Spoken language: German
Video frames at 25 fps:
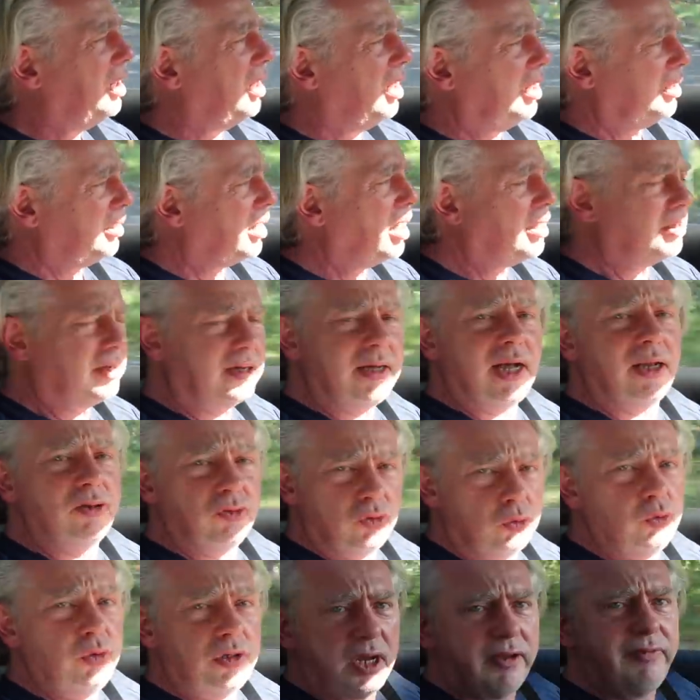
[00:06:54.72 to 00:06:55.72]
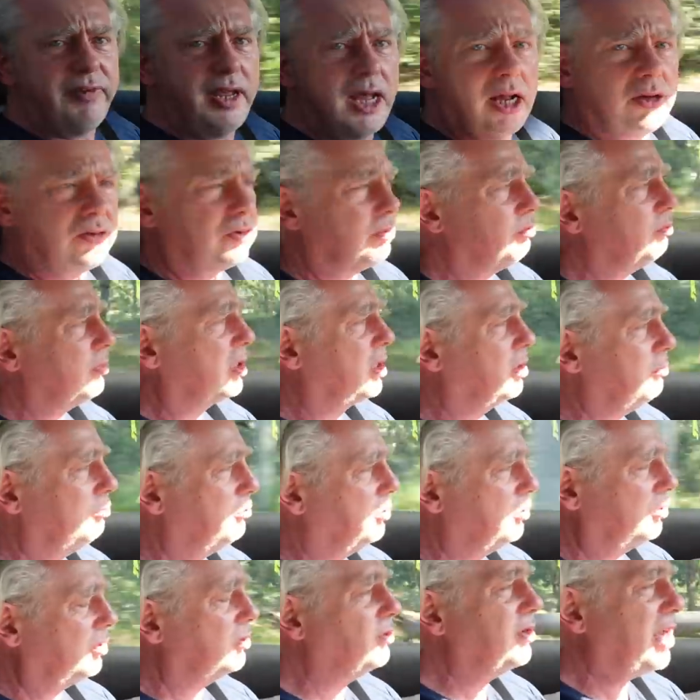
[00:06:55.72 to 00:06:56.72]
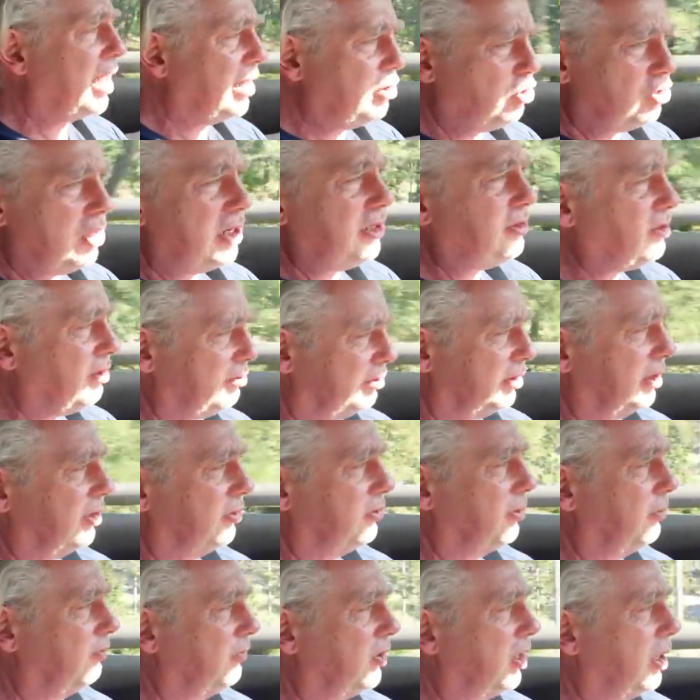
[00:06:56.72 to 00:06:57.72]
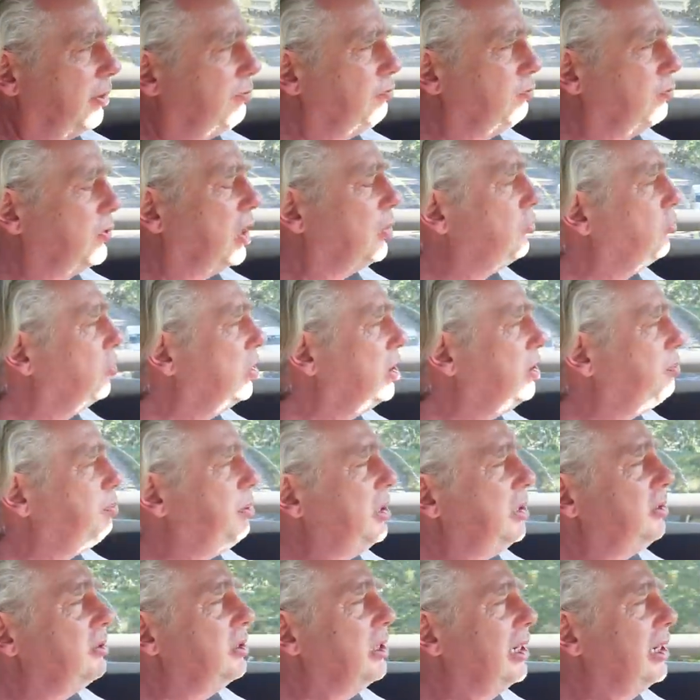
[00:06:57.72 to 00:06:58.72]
ein guter Wert. Das ist kein schlechter Wert. Ja? Natürlich bieten